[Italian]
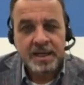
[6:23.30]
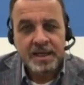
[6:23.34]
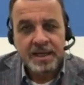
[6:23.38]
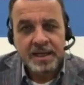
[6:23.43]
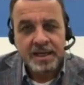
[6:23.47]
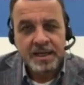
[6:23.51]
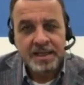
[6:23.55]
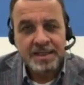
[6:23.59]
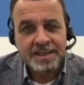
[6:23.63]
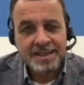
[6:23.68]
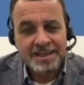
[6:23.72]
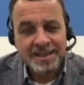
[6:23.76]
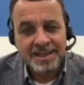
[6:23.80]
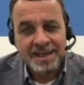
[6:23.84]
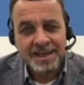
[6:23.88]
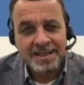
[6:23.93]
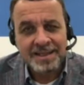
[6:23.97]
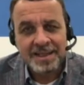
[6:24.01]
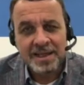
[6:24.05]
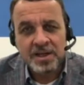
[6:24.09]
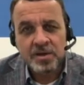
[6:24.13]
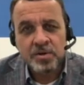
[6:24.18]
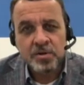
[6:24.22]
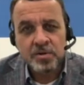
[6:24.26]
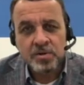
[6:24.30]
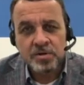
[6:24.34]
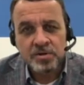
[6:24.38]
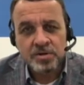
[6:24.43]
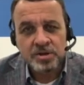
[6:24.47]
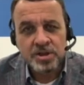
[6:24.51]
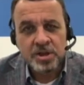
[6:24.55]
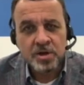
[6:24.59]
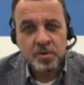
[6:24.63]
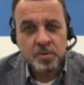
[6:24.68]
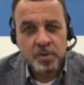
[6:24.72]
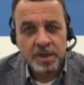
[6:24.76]
nelle
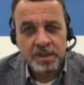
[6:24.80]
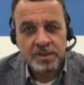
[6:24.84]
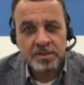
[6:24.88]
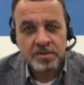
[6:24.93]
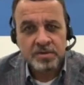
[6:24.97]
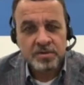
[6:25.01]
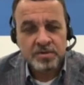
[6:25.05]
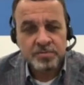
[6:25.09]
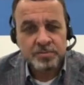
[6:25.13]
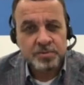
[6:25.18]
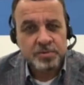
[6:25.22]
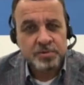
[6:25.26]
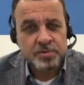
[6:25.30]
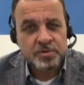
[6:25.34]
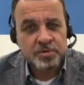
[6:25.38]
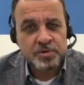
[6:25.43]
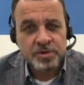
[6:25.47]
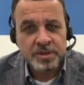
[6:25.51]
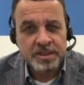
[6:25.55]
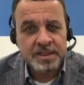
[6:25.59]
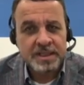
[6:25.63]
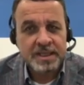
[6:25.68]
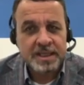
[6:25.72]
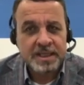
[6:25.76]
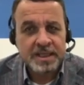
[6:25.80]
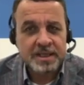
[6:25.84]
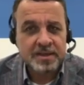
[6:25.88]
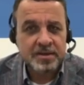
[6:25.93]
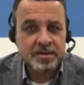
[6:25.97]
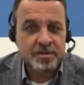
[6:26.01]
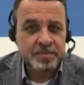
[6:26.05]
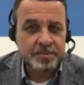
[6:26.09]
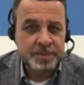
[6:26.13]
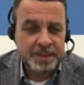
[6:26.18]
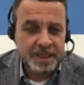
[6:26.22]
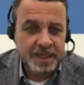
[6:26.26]
tecnologie 4.0
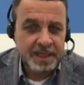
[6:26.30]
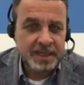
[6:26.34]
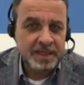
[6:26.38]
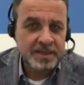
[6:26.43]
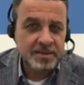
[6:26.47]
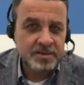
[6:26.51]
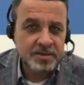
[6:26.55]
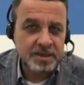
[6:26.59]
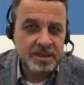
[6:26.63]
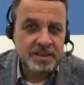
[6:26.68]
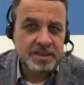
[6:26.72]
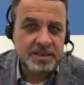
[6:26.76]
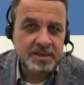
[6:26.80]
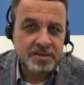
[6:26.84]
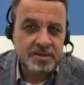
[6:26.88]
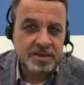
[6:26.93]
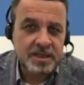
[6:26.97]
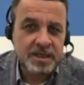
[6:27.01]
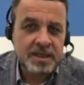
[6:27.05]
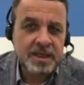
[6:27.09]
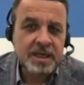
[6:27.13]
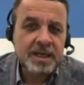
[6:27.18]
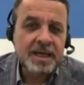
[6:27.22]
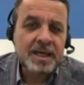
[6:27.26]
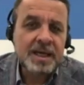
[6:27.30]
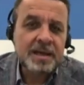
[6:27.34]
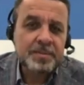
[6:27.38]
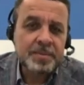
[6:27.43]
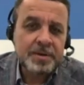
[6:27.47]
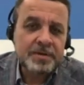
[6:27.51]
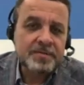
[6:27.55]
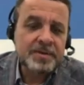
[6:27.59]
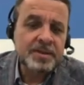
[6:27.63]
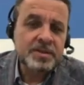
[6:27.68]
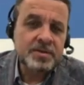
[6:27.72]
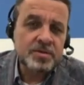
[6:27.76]
per la ristorazione, è
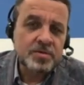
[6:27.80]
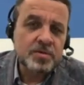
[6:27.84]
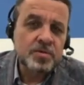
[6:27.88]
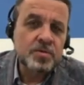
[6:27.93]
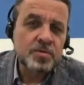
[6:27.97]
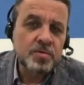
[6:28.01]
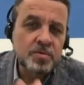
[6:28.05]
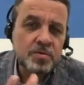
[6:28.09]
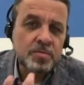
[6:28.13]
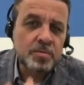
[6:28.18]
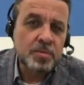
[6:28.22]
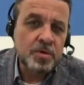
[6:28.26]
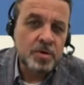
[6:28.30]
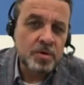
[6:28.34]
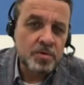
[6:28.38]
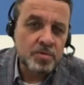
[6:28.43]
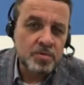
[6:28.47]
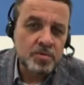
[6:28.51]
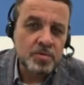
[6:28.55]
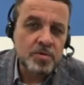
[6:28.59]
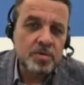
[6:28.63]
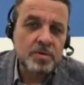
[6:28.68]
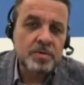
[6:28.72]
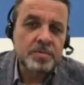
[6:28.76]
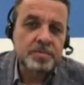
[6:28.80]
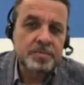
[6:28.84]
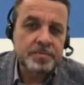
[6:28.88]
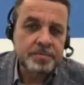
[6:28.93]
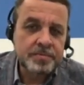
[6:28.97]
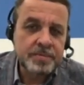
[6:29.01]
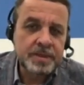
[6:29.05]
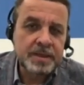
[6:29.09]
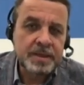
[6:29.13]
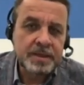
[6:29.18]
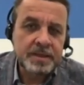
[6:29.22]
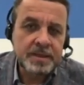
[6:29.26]
previsto un modulo
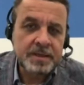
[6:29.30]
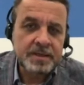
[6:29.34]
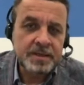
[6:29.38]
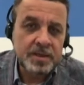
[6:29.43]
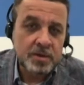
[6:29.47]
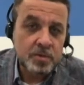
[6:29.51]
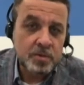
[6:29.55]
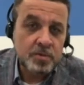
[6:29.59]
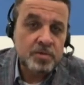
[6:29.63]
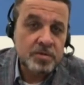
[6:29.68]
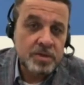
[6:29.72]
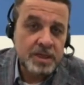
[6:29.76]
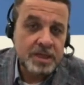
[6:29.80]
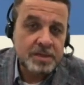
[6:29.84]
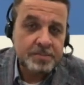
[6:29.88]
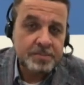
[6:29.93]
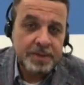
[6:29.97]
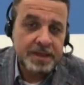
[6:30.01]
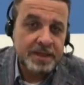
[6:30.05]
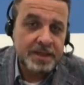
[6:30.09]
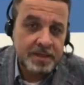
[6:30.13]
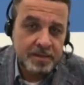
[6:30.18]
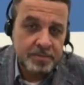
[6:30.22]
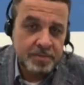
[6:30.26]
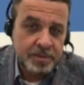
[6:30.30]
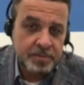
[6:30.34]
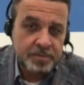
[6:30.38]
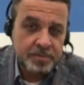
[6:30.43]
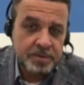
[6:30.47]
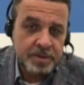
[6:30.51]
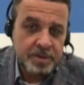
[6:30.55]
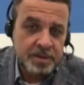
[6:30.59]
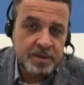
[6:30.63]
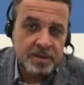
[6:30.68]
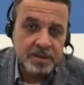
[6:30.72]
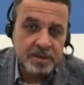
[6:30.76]
eh, tenuto da esperti proprio
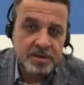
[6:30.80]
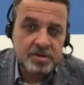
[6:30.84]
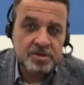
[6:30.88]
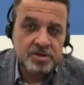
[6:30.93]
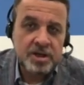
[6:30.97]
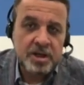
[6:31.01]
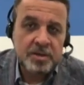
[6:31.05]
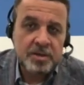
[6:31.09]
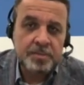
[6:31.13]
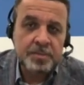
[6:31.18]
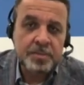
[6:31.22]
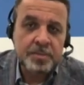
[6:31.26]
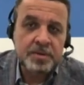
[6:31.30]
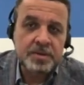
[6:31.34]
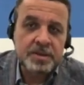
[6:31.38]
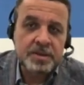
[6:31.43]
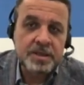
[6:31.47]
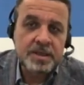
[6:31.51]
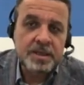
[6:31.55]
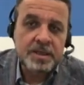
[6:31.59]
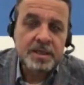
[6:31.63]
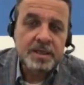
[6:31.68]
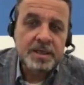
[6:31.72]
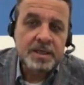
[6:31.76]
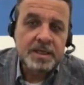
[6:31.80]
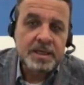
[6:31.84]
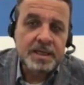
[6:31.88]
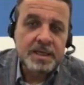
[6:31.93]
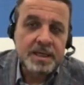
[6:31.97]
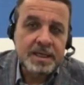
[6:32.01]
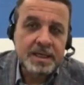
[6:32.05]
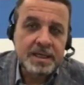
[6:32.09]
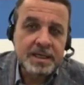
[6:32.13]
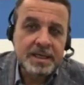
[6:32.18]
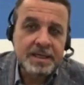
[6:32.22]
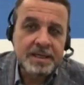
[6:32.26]
di, di ShapeMod
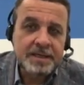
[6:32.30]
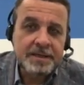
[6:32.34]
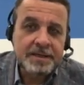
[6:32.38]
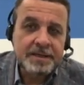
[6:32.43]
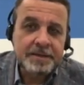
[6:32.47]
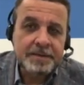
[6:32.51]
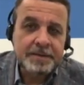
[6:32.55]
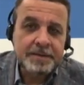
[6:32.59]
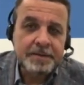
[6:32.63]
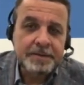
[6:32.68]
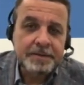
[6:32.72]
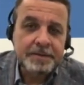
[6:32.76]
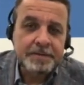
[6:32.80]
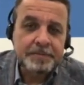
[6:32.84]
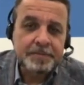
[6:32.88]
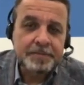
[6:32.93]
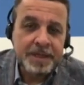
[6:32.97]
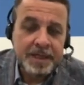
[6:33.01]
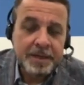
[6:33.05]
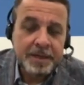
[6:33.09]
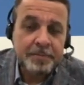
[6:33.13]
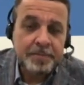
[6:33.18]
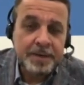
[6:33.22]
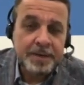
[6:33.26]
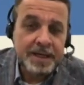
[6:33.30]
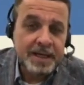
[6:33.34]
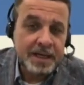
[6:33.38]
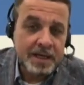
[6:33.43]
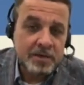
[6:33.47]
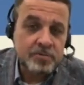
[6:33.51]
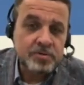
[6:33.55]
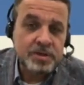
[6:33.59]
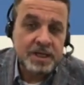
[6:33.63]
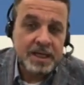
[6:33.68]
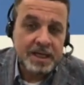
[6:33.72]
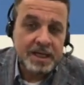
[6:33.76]
eh, per imparare a
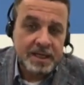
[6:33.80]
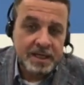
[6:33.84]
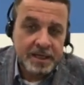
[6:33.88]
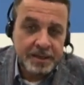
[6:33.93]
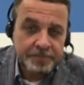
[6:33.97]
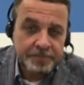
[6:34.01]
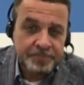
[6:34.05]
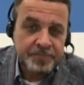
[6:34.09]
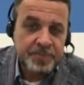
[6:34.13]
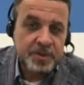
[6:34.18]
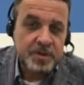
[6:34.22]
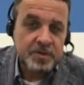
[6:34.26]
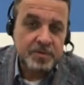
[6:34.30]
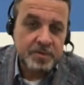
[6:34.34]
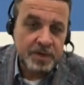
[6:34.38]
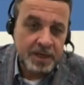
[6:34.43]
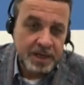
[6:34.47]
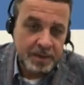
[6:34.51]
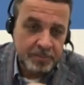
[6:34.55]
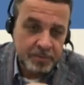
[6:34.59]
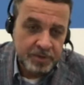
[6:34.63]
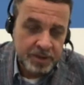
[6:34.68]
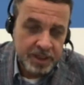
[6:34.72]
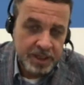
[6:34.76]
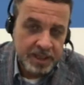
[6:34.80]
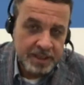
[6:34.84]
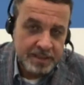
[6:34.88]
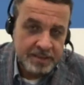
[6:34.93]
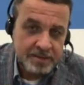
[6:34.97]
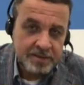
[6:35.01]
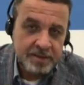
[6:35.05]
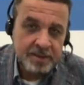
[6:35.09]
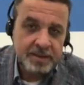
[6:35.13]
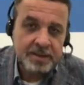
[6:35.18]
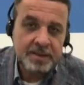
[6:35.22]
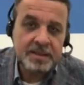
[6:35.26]
usare la modellazione
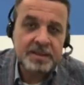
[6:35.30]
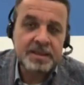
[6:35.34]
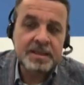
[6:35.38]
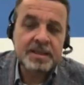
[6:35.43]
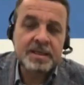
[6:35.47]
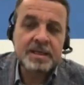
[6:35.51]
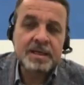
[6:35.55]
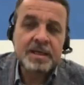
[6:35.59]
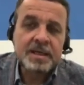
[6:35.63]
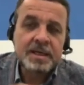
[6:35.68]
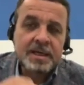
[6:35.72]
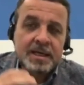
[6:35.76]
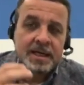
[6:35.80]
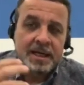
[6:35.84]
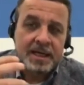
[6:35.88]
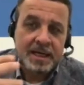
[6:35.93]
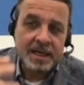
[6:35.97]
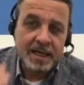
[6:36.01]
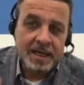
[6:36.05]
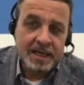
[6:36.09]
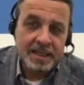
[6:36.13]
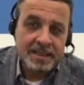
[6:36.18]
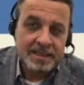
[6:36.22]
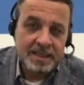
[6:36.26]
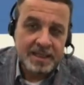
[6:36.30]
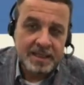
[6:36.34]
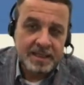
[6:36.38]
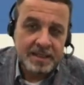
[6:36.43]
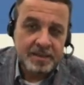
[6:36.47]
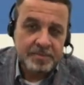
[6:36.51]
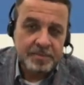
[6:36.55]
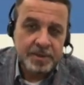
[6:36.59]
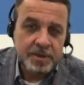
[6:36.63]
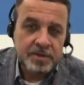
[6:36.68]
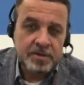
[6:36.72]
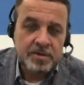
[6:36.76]
3D, a realizzare dei
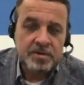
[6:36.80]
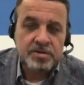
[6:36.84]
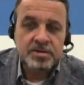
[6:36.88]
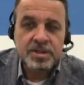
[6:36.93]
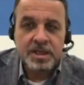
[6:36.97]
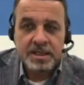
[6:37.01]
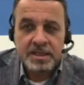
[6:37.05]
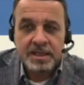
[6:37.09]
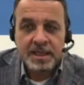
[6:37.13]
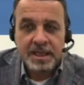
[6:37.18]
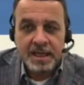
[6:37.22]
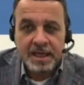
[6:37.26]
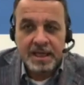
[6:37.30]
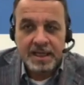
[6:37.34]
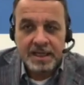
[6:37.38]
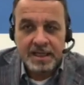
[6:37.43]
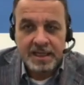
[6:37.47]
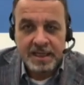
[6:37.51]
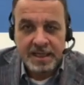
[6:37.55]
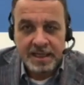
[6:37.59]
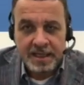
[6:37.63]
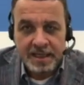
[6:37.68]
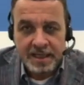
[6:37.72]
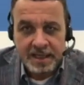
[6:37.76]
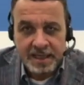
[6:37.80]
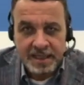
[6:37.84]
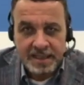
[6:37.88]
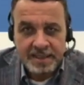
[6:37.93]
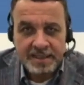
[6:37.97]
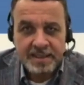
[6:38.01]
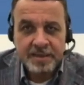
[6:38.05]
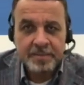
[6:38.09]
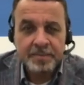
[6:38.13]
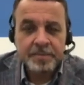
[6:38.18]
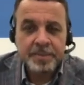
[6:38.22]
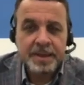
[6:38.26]
piccoli oggetti e anche a
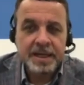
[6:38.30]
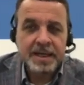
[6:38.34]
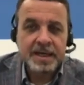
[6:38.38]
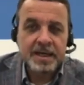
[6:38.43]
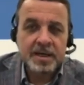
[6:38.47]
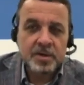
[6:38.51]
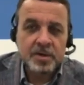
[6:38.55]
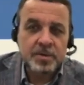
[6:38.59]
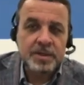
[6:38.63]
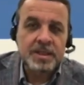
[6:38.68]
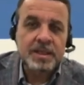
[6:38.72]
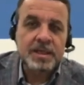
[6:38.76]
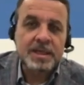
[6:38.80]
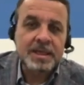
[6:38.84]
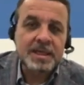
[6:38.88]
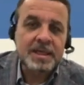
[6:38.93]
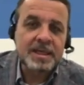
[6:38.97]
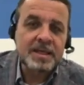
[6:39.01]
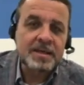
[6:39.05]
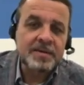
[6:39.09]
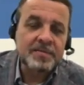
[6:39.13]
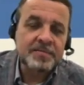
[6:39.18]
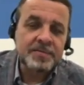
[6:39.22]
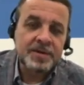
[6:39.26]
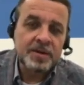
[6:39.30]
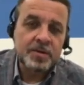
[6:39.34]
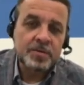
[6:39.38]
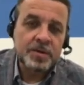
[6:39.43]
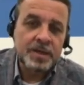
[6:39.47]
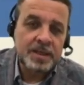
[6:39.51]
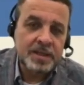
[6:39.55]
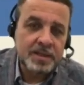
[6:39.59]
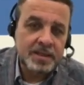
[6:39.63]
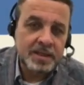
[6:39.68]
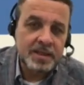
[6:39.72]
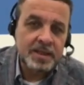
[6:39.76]
stamparli. Quindi chi
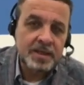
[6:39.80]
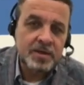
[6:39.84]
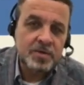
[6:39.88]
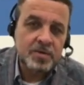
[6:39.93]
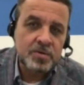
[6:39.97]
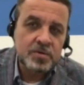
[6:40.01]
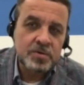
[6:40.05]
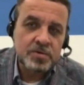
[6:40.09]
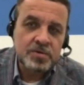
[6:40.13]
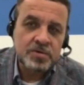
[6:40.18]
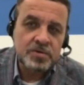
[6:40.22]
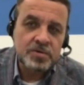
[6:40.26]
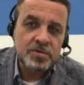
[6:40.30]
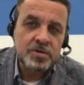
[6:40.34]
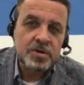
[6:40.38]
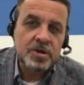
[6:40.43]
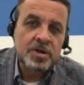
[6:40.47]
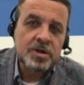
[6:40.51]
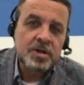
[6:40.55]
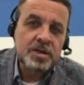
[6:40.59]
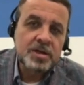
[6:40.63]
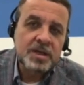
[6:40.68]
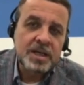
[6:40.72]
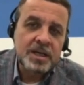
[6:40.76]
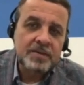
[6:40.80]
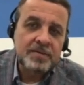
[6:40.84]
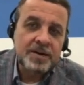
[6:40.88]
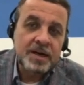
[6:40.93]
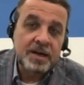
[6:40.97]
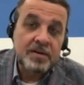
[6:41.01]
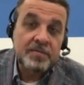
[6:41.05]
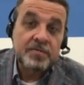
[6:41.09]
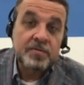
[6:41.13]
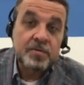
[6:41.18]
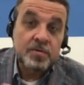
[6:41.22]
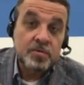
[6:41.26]
frequenta il corso, chi avrà la
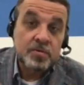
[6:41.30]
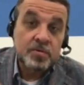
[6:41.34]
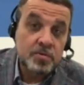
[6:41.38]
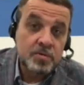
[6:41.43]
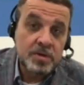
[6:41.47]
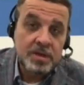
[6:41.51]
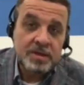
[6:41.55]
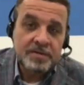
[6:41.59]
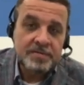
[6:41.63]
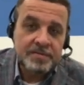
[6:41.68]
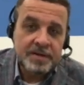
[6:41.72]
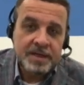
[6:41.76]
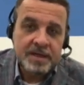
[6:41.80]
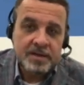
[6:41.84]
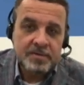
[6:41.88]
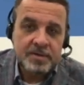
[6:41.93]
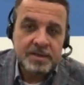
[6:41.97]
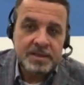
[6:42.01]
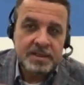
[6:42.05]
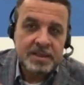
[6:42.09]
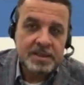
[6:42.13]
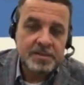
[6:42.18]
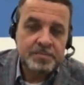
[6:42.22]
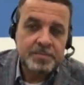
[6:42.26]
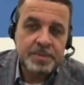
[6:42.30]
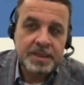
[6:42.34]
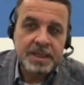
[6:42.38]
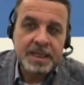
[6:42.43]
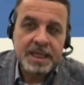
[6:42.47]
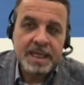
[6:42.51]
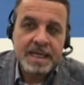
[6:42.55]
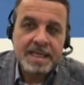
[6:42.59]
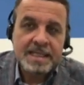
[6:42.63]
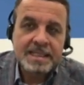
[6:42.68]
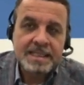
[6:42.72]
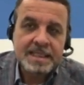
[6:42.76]
fortuna di fare questa
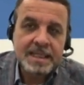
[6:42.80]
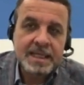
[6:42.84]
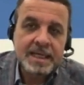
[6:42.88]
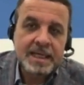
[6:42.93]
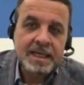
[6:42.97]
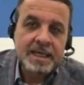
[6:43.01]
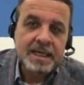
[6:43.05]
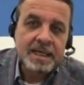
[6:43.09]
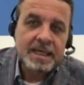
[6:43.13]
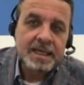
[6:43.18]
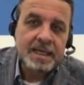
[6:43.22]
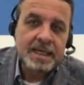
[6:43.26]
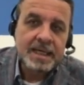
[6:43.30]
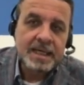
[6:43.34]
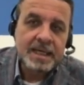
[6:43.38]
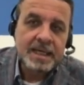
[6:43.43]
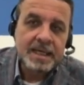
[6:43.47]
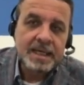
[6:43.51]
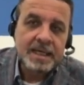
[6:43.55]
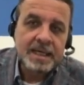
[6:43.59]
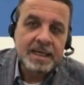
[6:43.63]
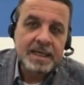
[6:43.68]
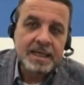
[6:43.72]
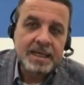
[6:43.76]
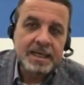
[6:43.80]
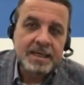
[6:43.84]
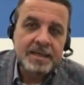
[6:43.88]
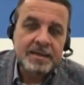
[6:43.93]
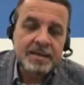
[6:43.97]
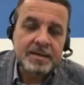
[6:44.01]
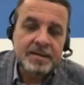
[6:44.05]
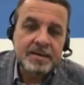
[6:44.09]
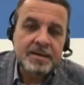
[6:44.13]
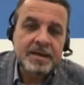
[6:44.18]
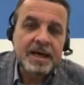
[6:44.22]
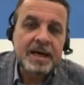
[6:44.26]
esperienza, eh,
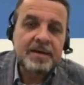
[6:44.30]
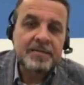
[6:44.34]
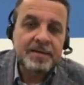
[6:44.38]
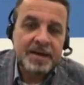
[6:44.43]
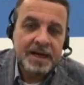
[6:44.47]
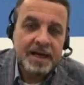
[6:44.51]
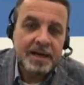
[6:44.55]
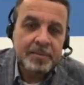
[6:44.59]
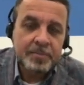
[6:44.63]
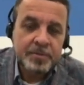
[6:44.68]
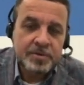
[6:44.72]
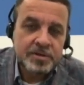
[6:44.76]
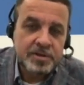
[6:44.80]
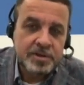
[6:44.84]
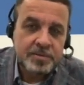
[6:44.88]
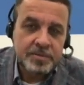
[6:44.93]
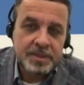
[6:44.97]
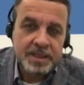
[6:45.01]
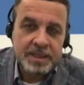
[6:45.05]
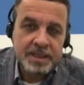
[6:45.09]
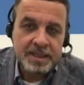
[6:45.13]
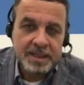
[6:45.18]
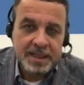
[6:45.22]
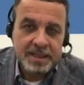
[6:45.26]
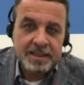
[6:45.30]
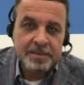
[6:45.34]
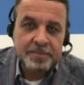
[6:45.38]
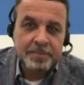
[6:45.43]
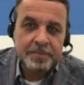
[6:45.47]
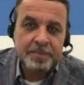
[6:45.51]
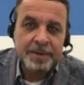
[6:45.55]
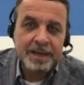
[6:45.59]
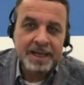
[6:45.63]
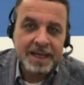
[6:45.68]
avrà la possibilità di imparare